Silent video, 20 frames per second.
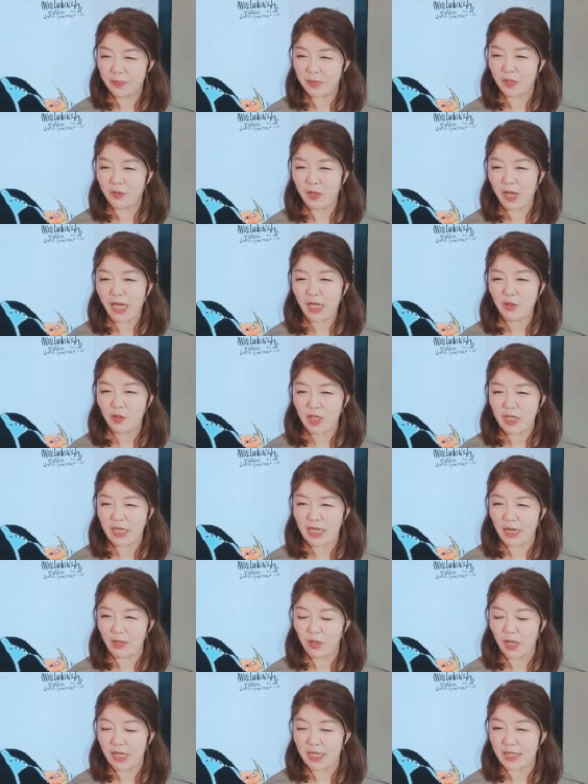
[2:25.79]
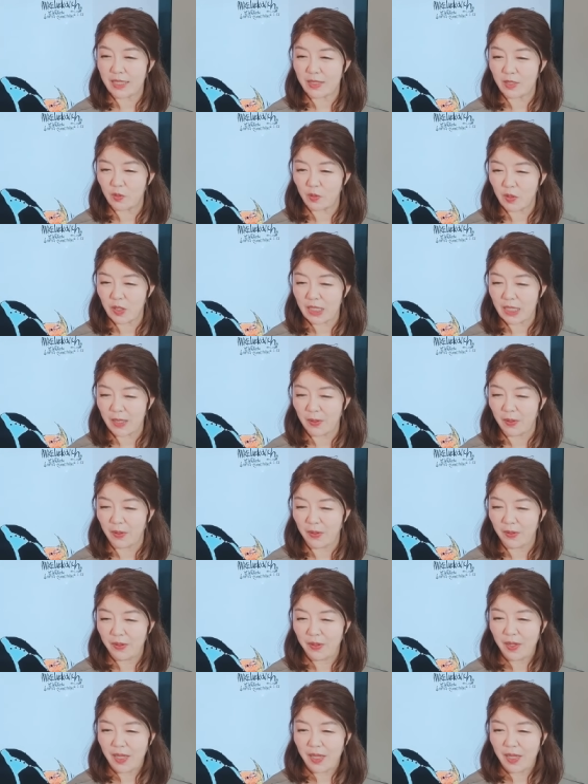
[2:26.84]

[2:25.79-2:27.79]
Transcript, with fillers: 드랙퀸이라고 하는 것도 웃기고